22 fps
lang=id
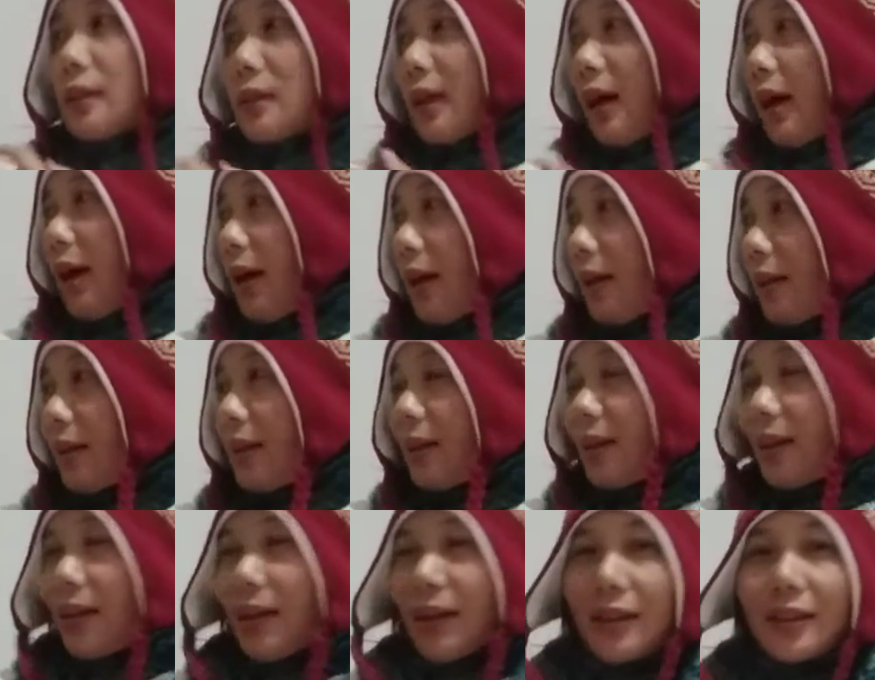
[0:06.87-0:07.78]
sekali
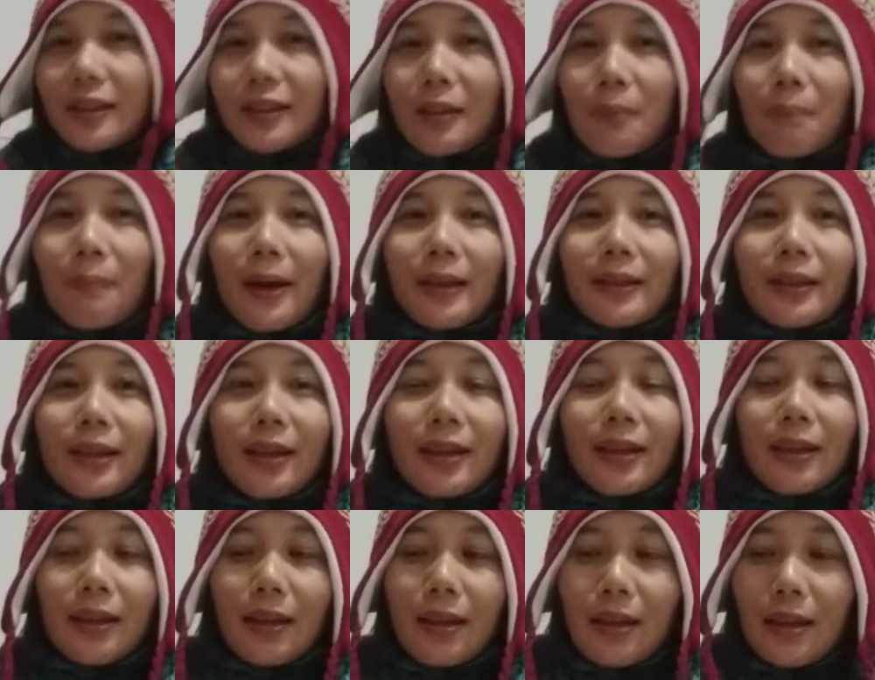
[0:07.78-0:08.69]
di tempat
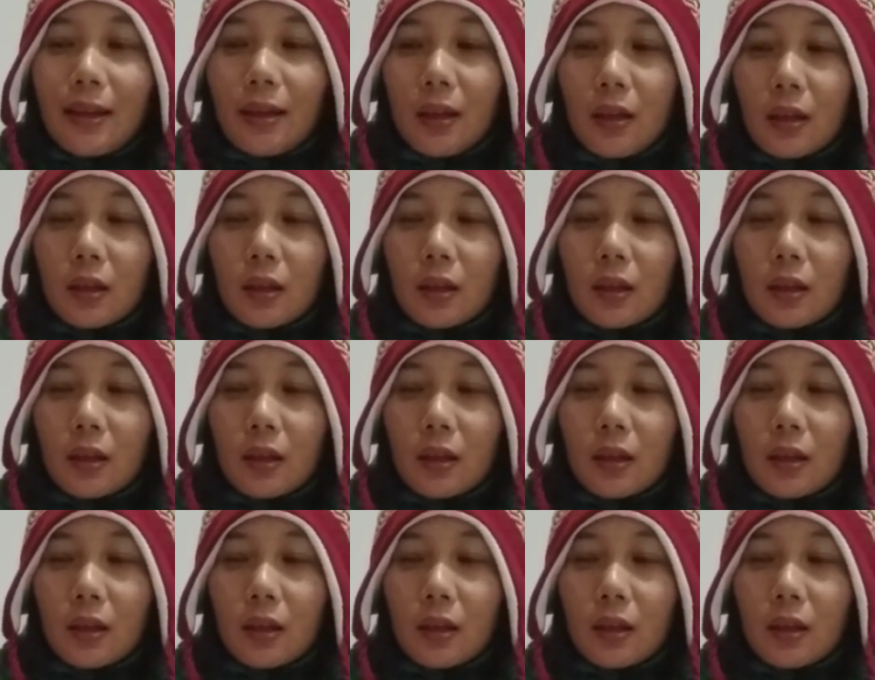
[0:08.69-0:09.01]
ini.